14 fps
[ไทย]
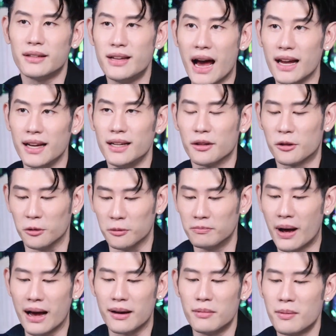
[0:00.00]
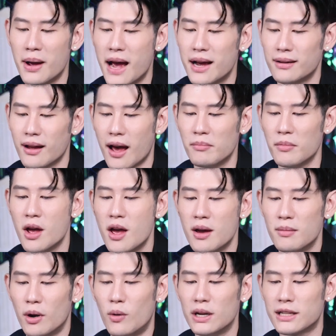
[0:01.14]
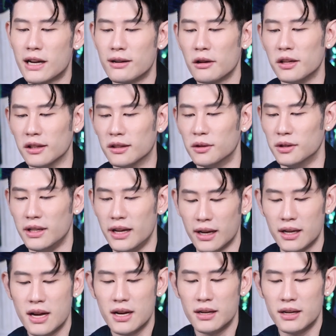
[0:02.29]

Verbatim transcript: ดใหญ่สุดปังมากๆนะครับเพราะว่าชาวราศีตุลเนี่ย